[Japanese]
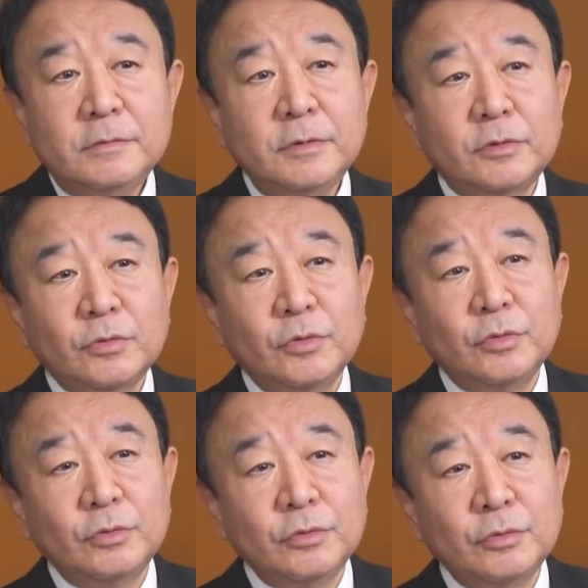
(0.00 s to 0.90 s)
えっ
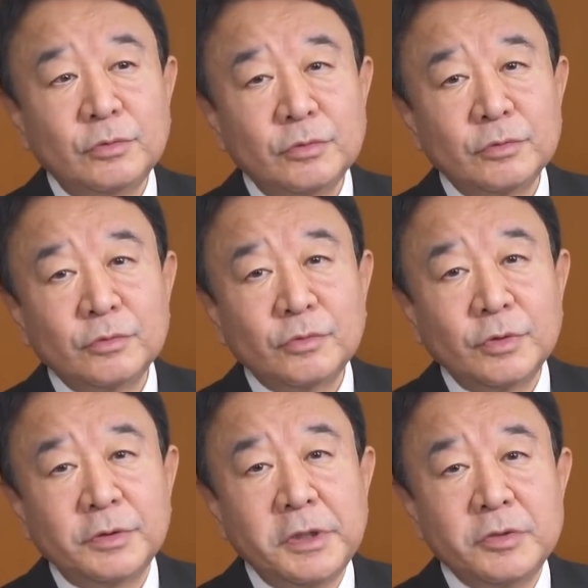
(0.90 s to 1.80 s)
と、
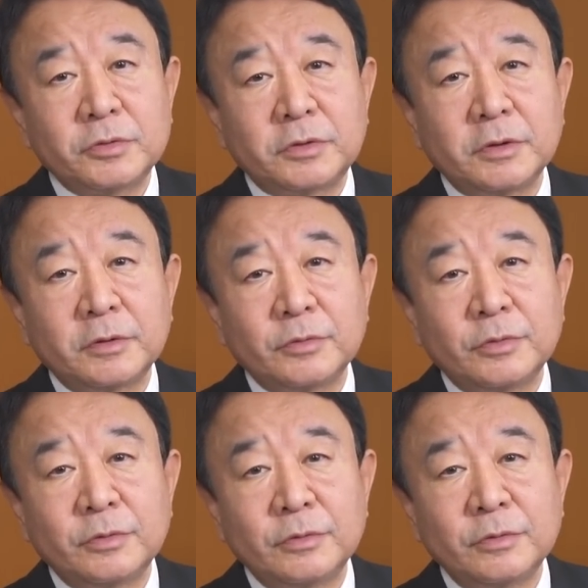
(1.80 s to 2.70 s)
これ例によってあ
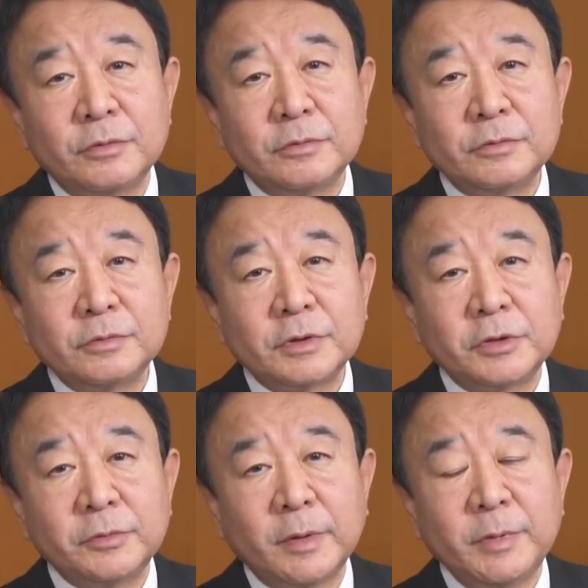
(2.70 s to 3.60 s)
の
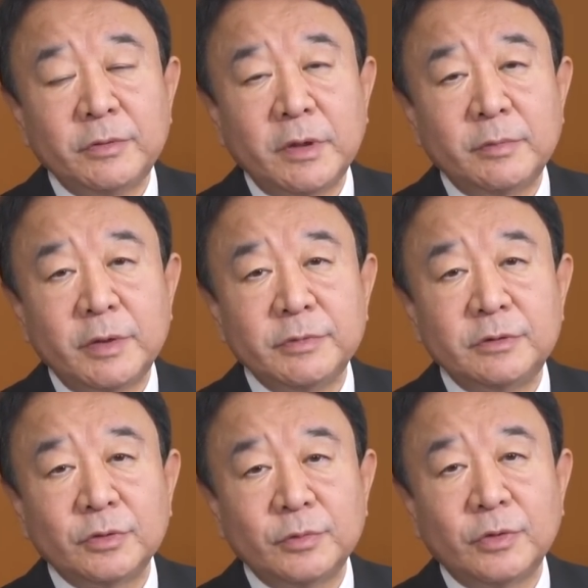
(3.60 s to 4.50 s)
例えば三浦真
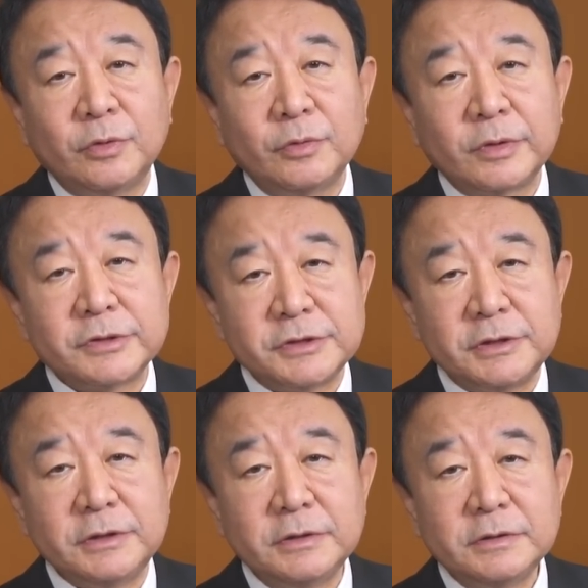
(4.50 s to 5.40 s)
実とも同
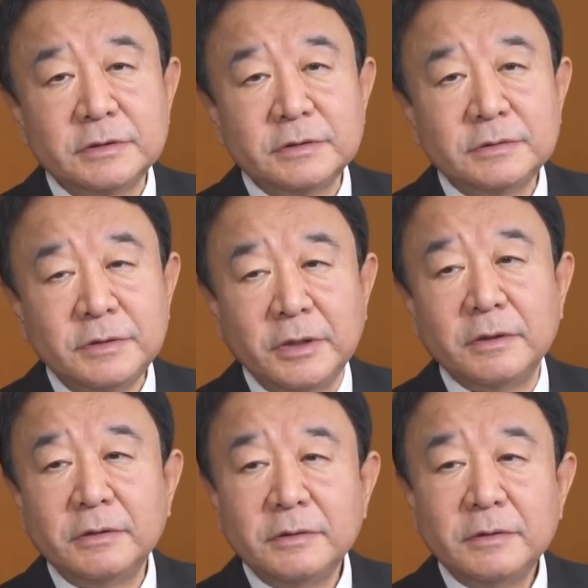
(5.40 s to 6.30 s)
じね